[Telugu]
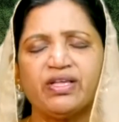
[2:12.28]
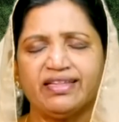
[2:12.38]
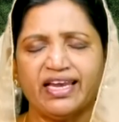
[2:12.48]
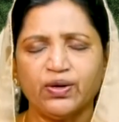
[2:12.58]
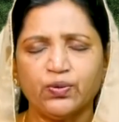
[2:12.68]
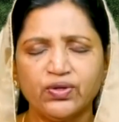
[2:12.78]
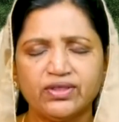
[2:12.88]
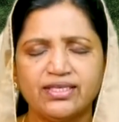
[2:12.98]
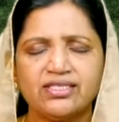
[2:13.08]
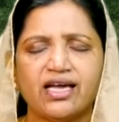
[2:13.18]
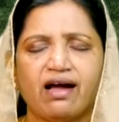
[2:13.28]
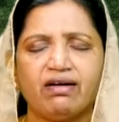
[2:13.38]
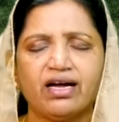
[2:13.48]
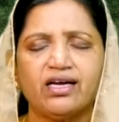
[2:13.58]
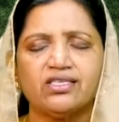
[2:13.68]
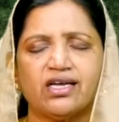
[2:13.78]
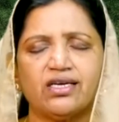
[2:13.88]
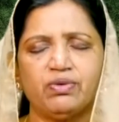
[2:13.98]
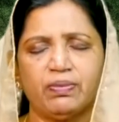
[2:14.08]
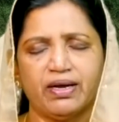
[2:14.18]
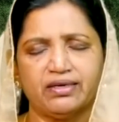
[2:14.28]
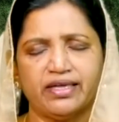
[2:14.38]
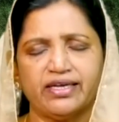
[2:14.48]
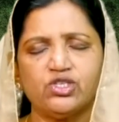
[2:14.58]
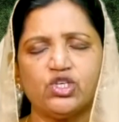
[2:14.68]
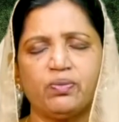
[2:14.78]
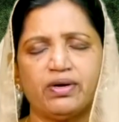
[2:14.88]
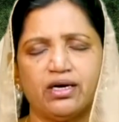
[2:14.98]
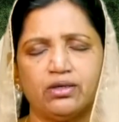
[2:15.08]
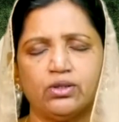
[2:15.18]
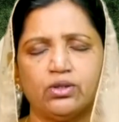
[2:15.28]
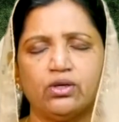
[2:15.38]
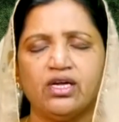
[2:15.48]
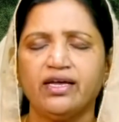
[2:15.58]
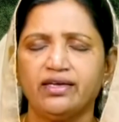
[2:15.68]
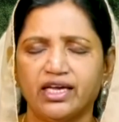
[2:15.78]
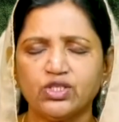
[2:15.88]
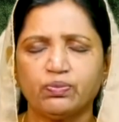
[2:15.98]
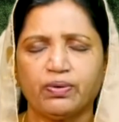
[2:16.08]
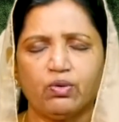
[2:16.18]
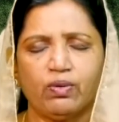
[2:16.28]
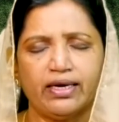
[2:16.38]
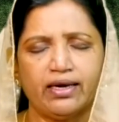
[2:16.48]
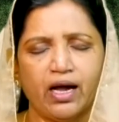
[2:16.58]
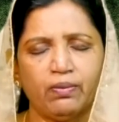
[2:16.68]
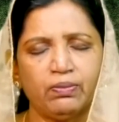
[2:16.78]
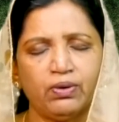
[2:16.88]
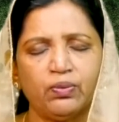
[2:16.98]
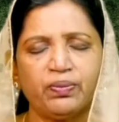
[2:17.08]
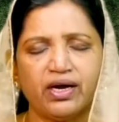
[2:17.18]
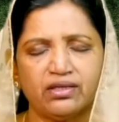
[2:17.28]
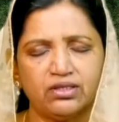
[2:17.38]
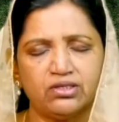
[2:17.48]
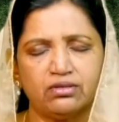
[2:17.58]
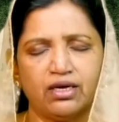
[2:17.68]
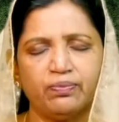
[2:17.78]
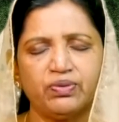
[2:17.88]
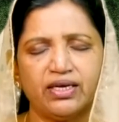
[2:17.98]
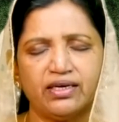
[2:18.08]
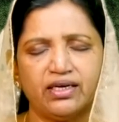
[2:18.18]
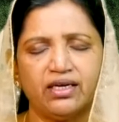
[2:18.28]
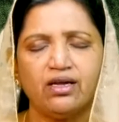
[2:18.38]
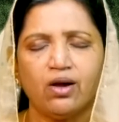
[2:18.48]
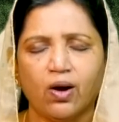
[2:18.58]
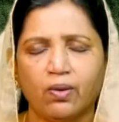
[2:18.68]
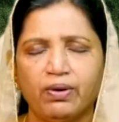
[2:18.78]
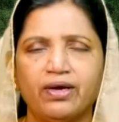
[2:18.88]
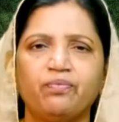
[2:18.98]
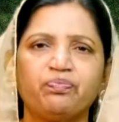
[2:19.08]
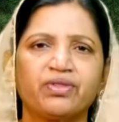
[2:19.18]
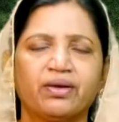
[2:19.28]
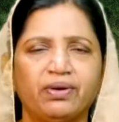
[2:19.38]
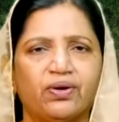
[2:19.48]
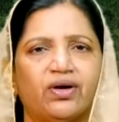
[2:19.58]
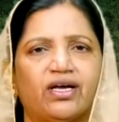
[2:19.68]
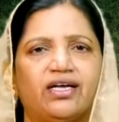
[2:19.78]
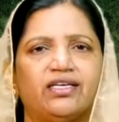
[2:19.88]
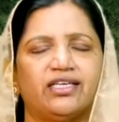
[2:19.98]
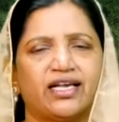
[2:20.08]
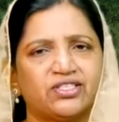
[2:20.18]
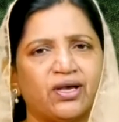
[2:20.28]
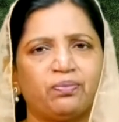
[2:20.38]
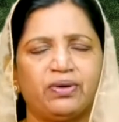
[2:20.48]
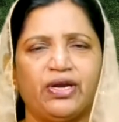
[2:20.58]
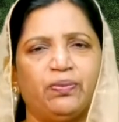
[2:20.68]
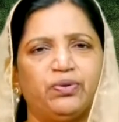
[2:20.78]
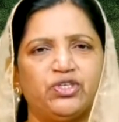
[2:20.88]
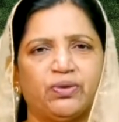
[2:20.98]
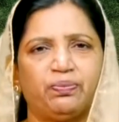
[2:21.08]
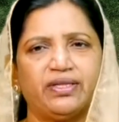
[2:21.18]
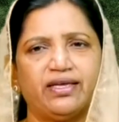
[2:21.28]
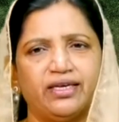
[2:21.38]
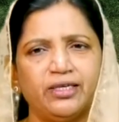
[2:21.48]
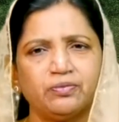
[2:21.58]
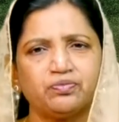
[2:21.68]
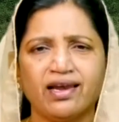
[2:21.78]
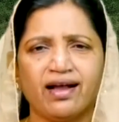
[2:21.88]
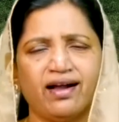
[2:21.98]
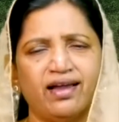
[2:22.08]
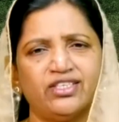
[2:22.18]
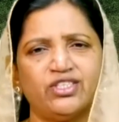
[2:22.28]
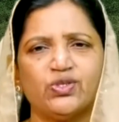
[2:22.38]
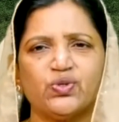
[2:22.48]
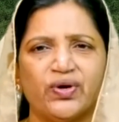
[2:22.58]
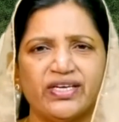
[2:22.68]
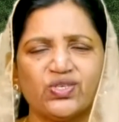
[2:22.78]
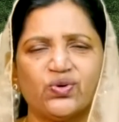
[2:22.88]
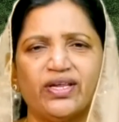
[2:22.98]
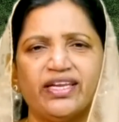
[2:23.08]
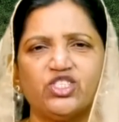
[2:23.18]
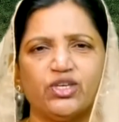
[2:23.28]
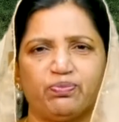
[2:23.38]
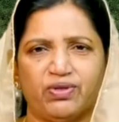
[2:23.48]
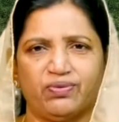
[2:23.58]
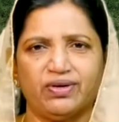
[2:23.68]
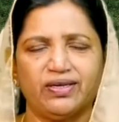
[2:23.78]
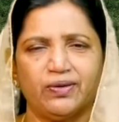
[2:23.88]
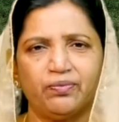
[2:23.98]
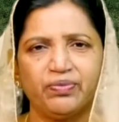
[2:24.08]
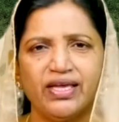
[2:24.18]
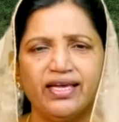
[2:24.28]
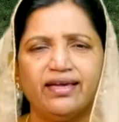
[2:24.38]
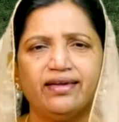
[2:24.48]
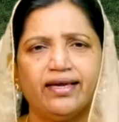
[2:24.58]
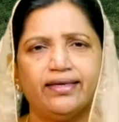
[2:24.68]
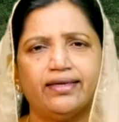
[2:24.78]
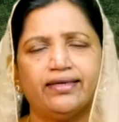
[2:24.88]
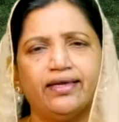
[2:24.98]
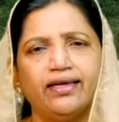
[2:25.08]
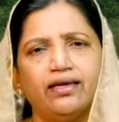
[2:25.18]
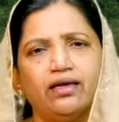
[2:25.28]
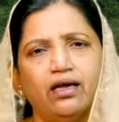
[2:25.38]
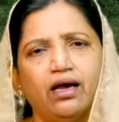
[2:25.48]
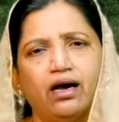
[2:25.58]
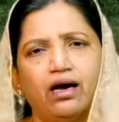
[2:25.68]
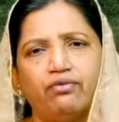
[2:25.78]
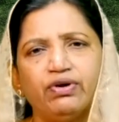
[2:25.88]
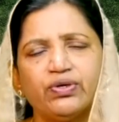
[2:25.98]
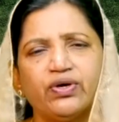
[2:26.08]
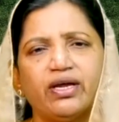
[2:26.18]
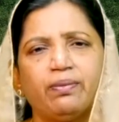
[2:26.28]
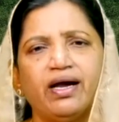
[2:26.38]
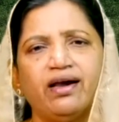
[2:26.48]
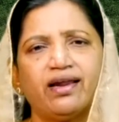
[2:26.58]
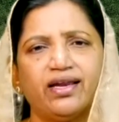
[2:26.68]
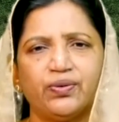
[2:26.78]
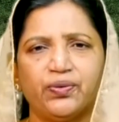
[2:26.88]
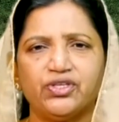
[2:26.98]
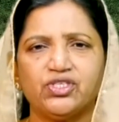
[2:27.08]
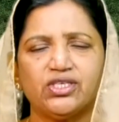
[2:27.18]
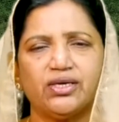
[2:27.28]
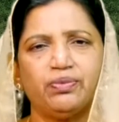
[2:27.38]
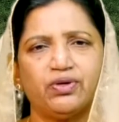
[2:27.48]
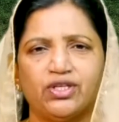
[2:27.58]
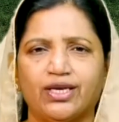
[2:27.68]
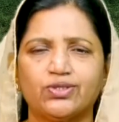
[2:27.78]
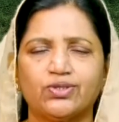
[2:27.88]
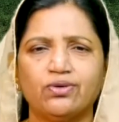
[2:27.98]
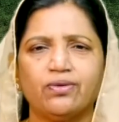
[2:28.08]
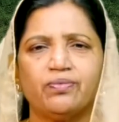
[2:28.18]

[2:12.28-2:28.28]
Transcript: దాన్ని గుర్తించే అవకాశాన్ని మీరు మాకు దయచేయమని అడుగుతూ యేసుప్రభు వారి నామంలో ప్రార్థిస్తున్నాం తండ్రి ఆమెన్ మీకు ఒక ఈ ఎగ్జాంపుల్ నేను ఎప్పుడు చెప్పేదాన్ని నా కాలేజీలో స్టూడెంట్స్కి కూడా నేను చెప్తా ఉంటాను ఏంటంటే ఆ విక్టోరియా మహారాణి గురించి మీకు తెలుసు